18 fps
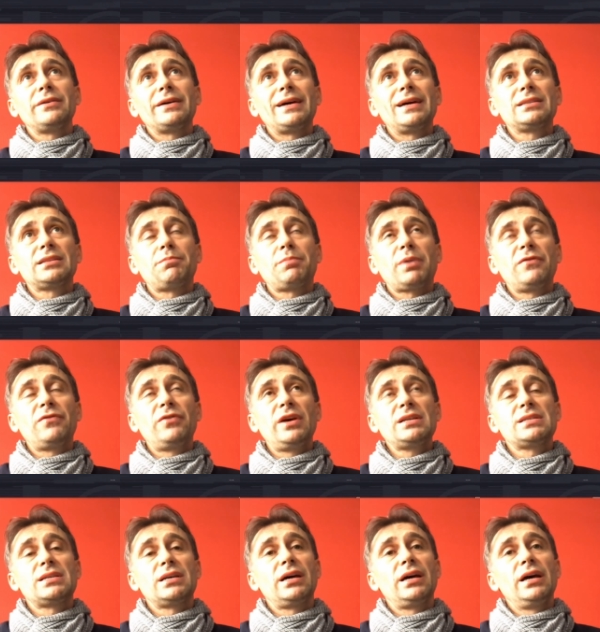эта
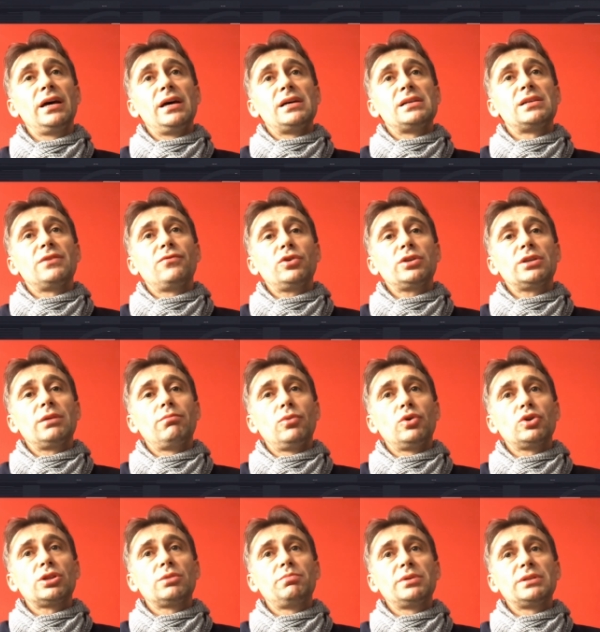профессия сегодня
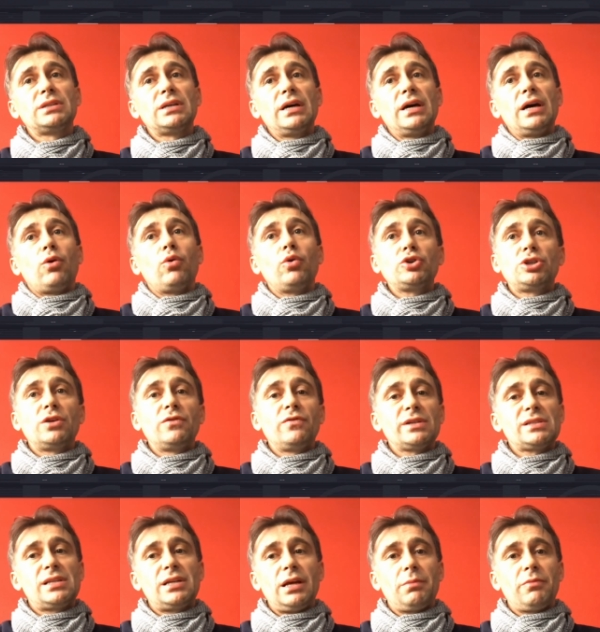может быть очень
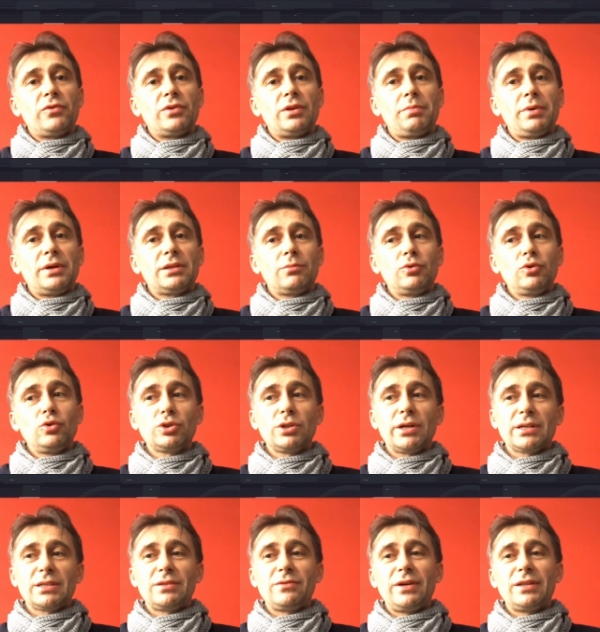востребована, поэтому нужно
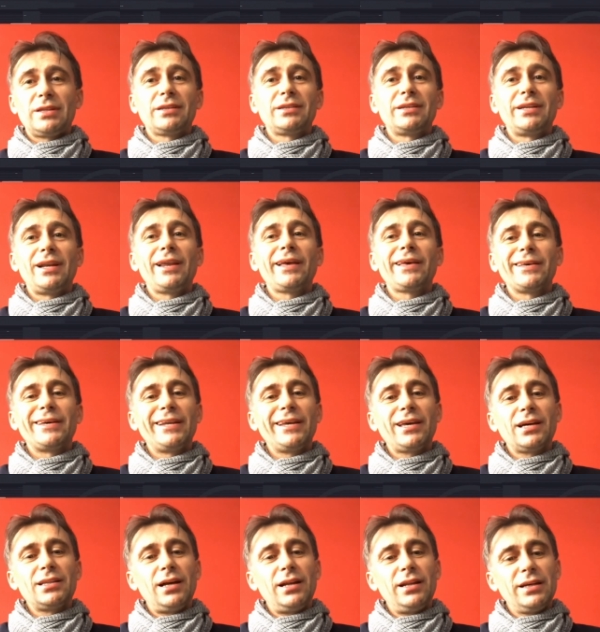развивать такие
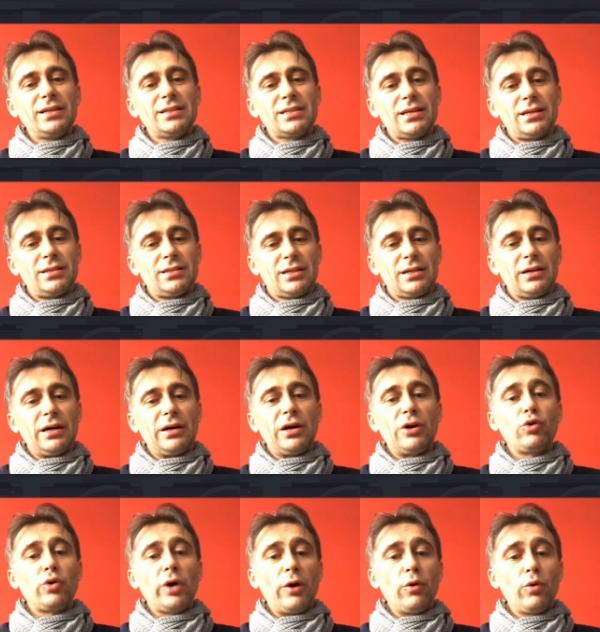региональные центры.
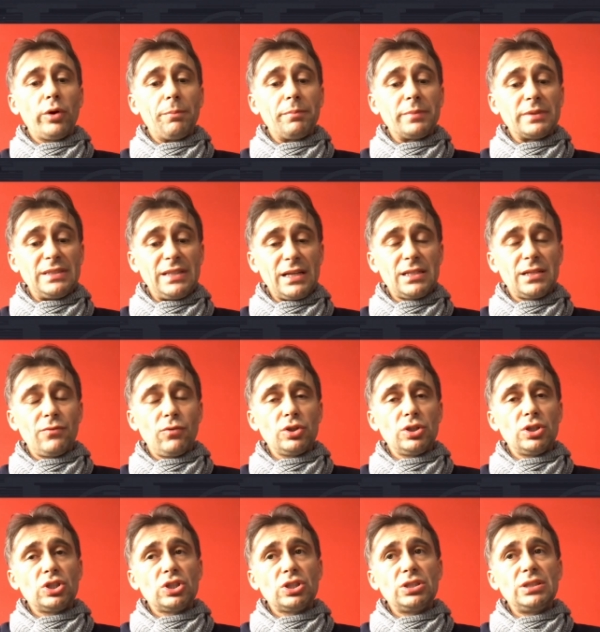На
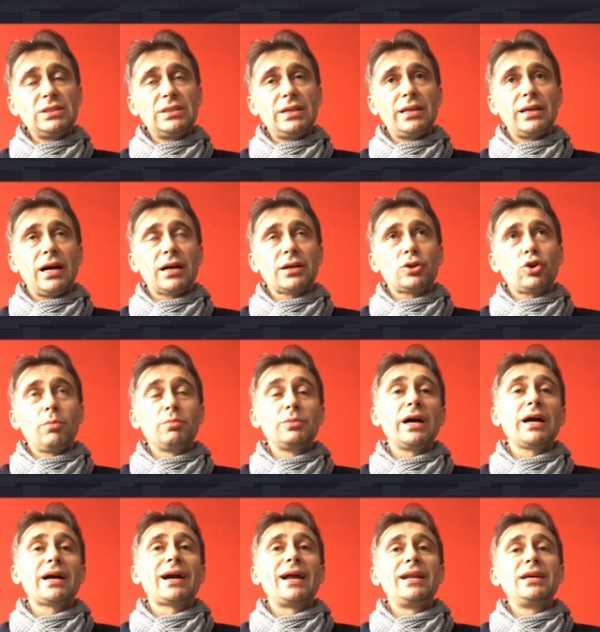сегодняшний день
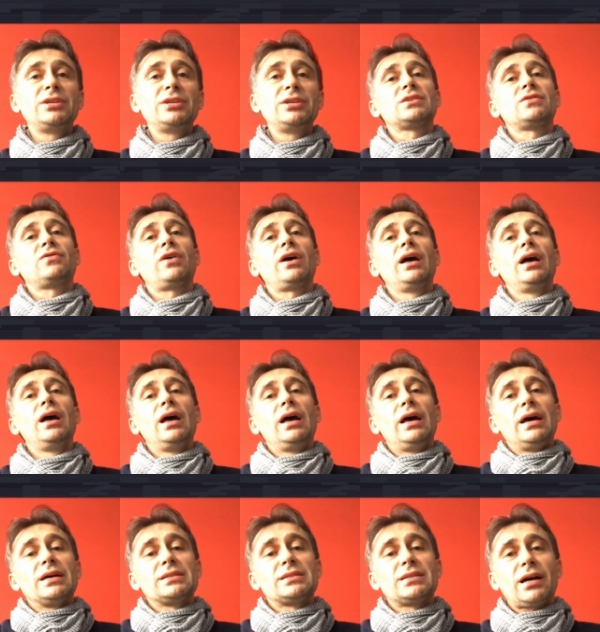огромное количество
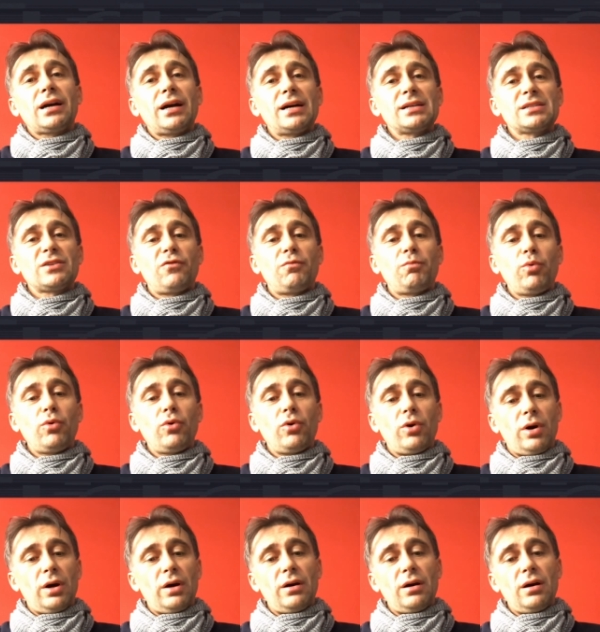заказов
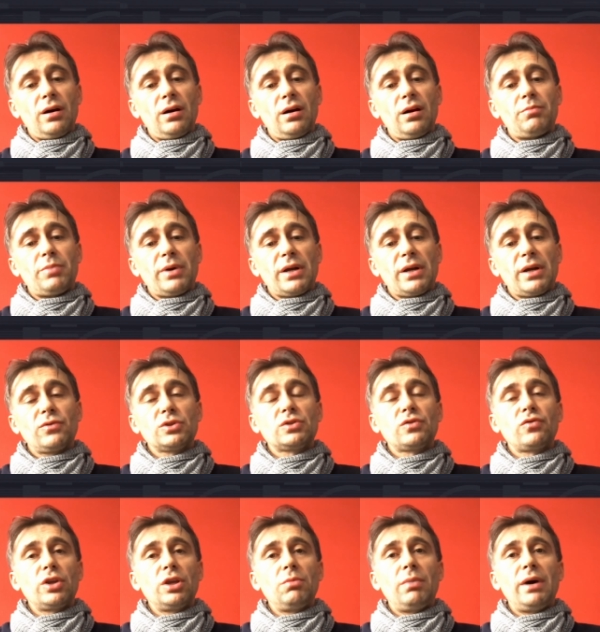по э,
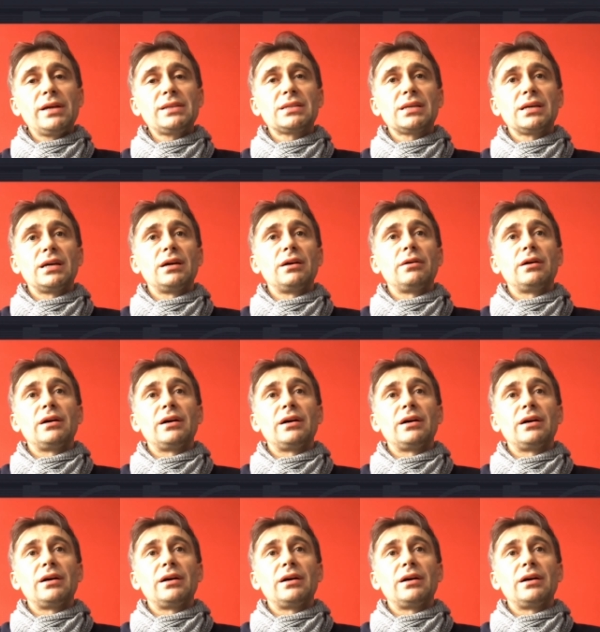производству анимации,